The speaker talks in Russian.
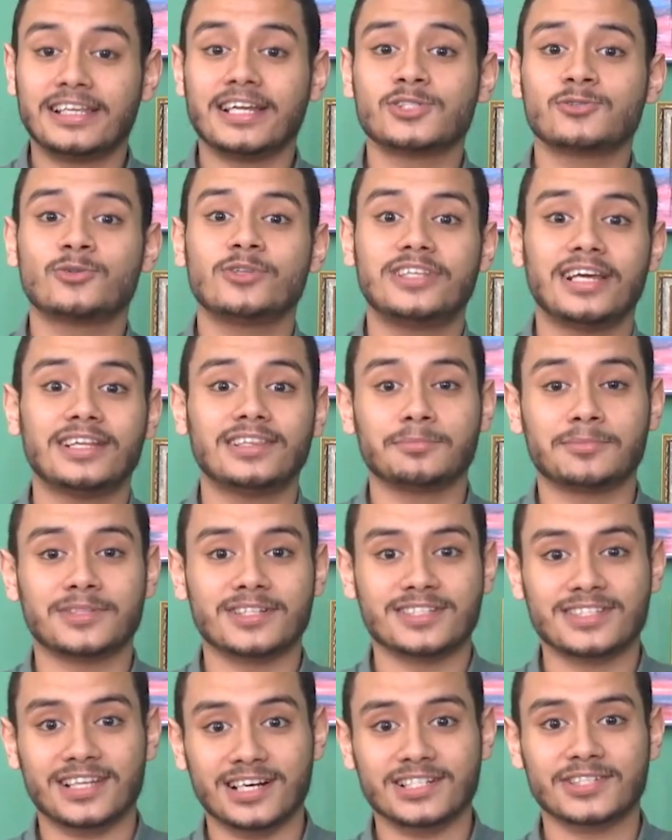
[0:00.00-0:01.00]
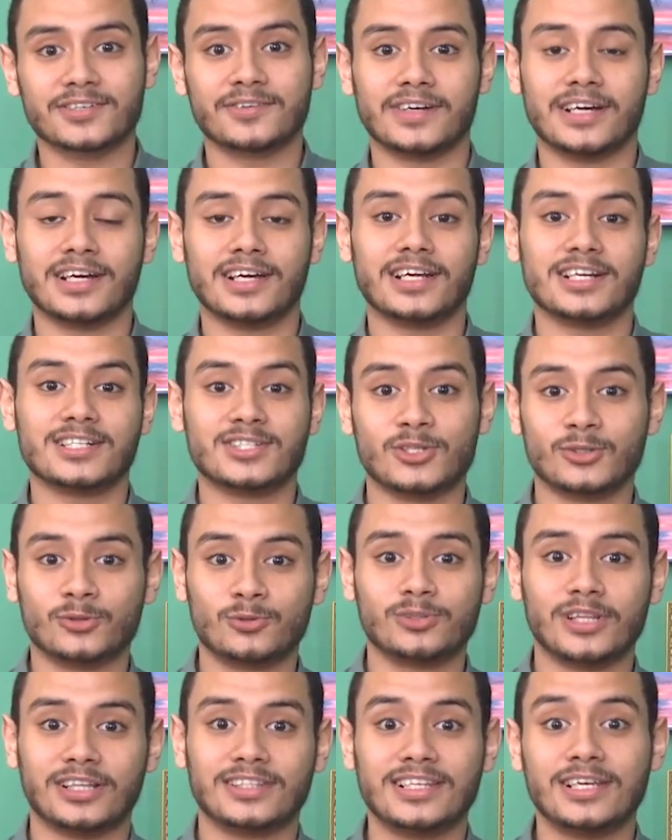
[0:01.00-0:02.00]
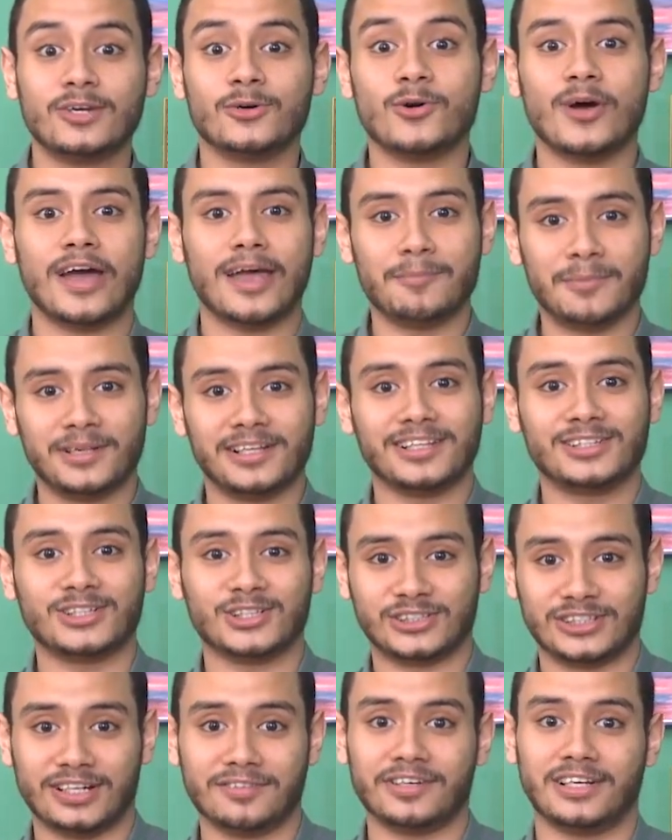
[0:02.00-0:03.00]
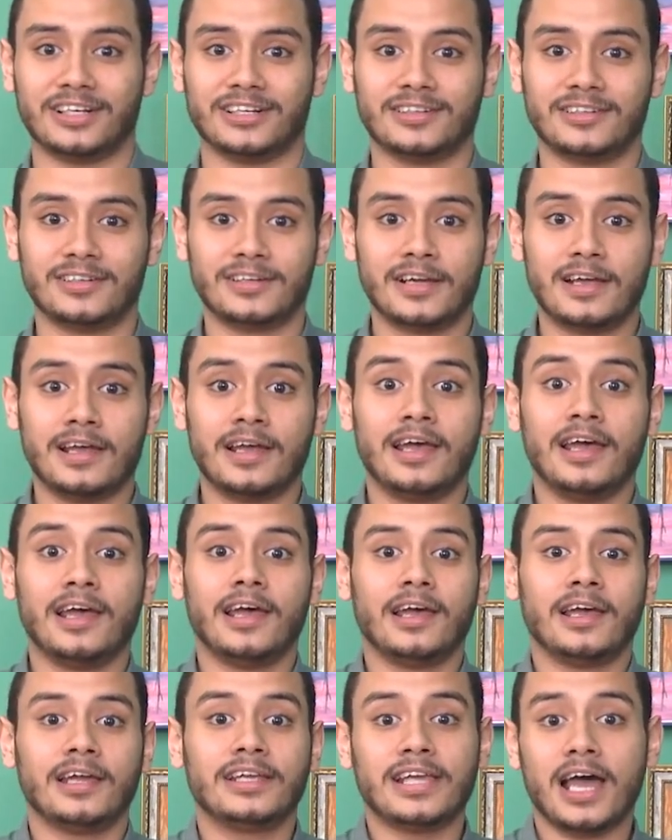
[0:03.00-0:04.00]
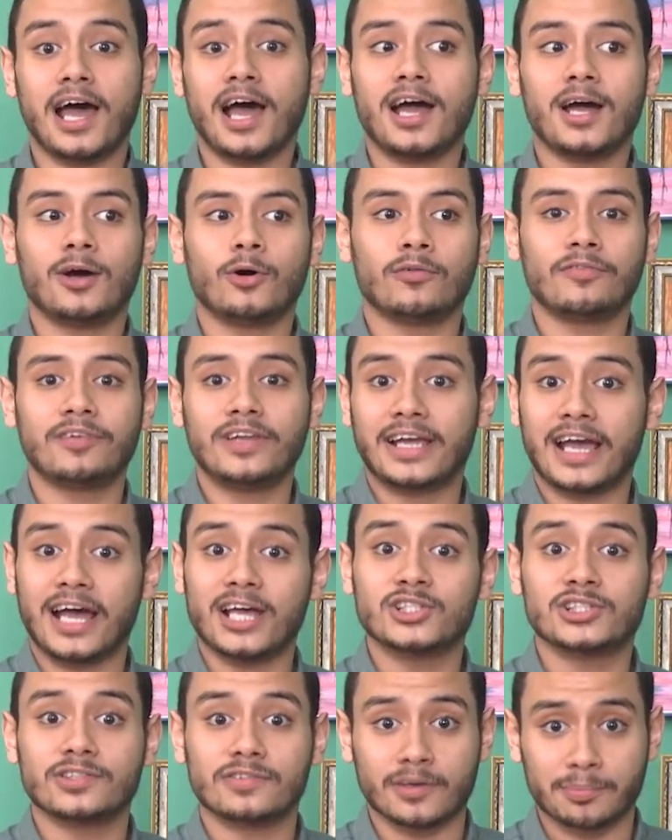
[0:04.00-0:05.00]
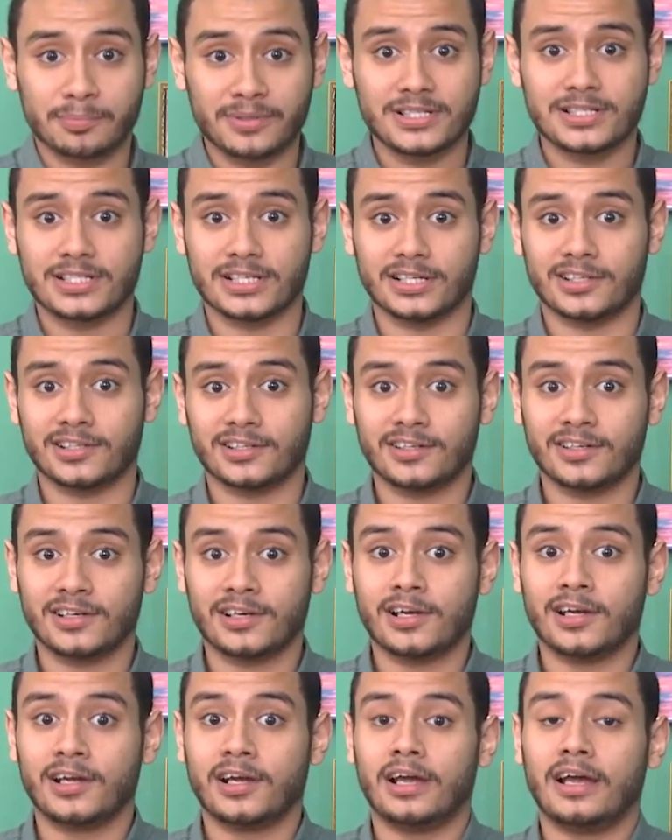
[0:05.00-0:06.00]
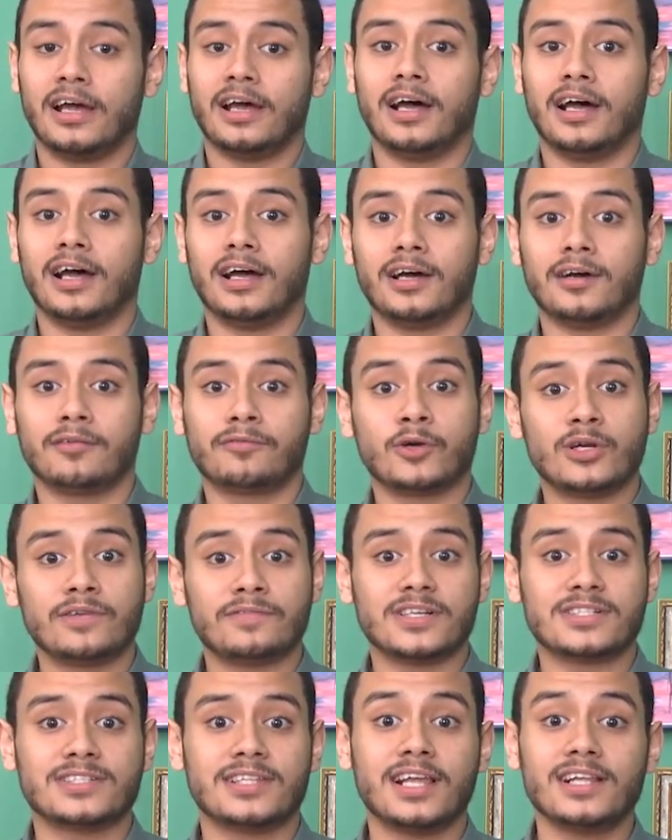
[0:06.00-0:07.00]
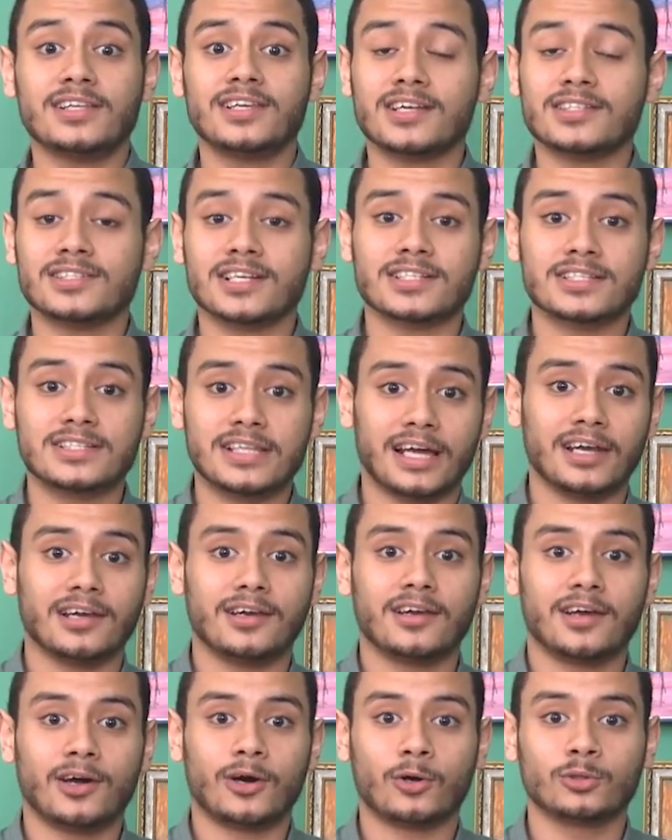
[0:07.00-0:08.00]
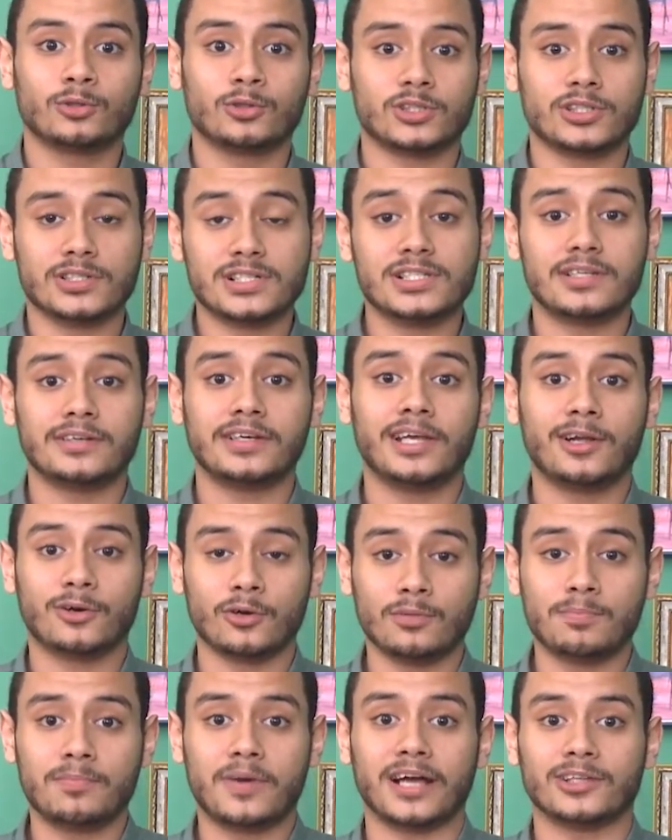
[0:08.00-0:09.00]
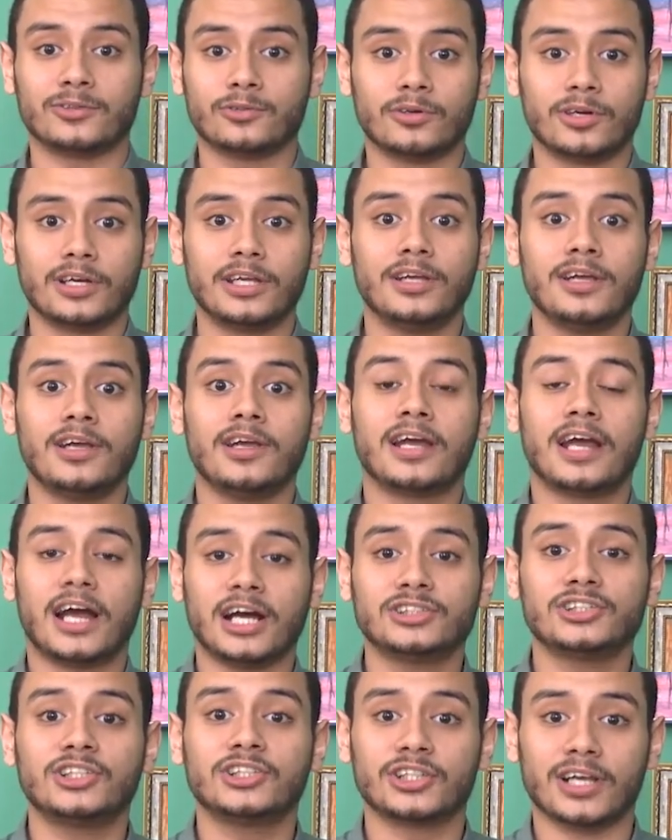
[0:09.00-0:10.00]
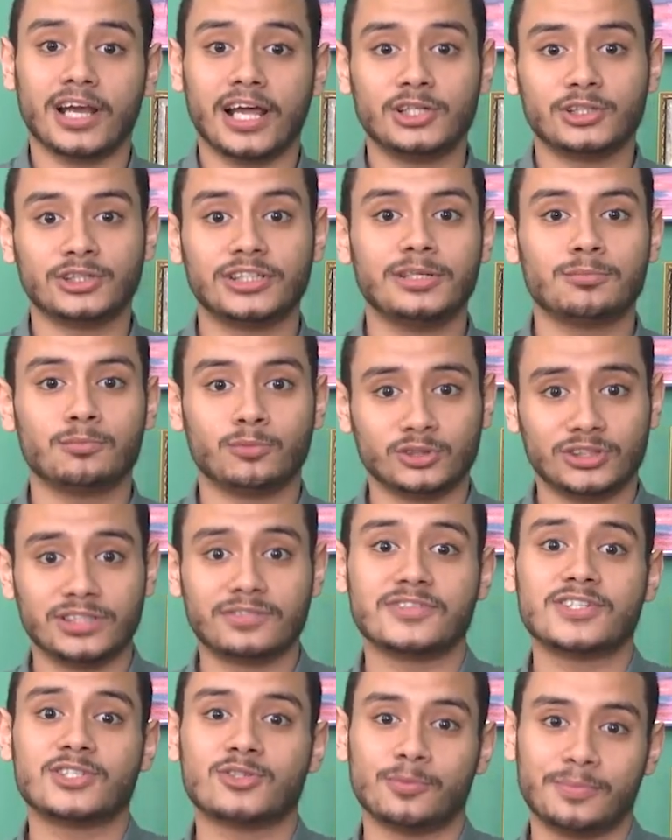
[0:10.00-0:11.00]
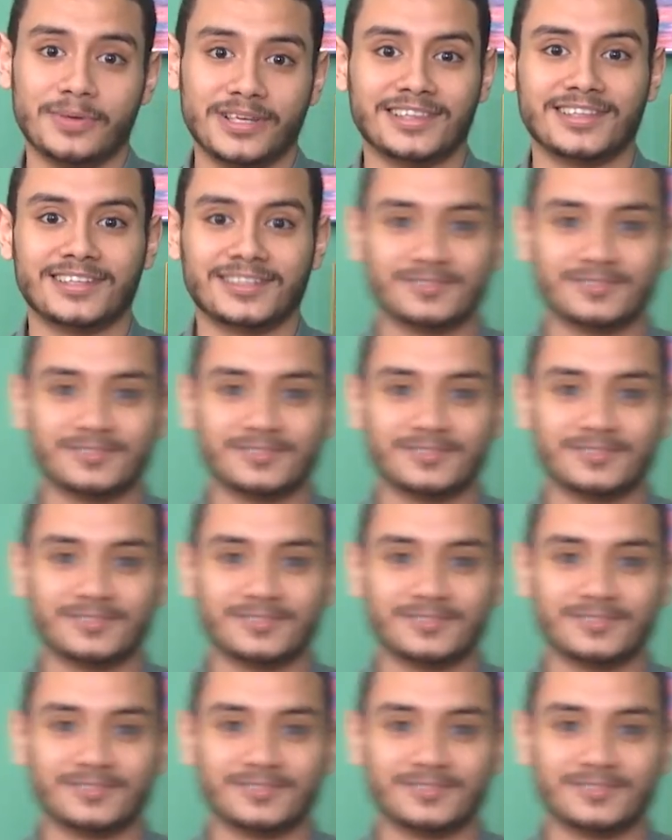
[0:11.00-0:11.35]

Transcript: Я студент медицинского института ТГУ имени Державина. Я увлекаюсь живописью. Э, в университете я создал художественный клуб, который каждый желающий может выступить.